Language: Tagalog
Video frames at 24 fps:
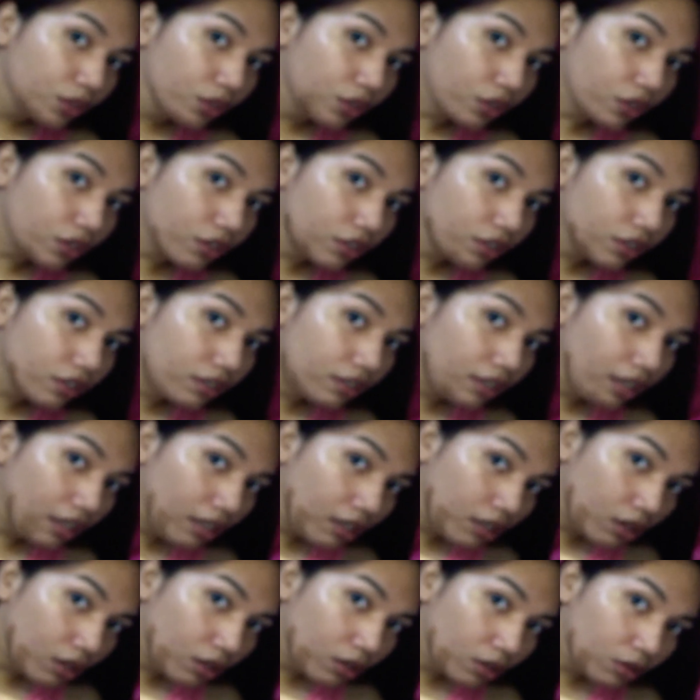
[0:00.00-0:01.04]
Girl,
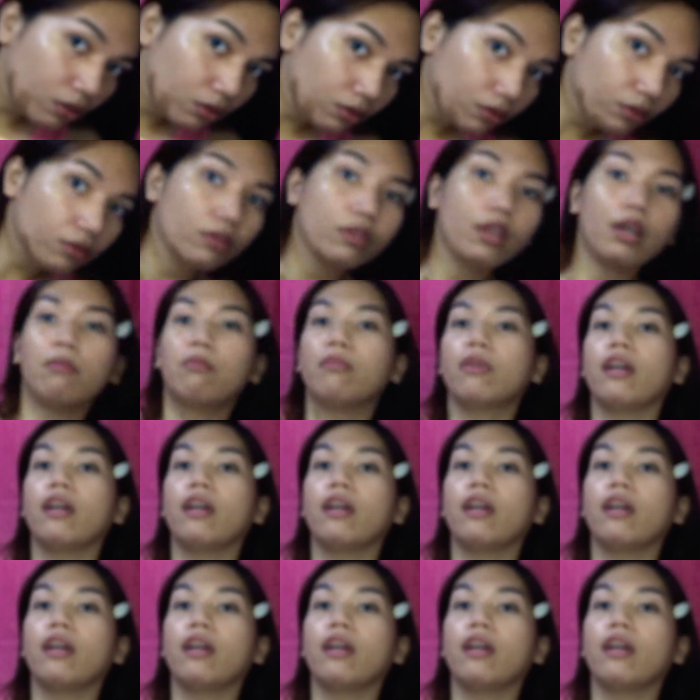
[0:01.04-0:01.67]
hello. I'm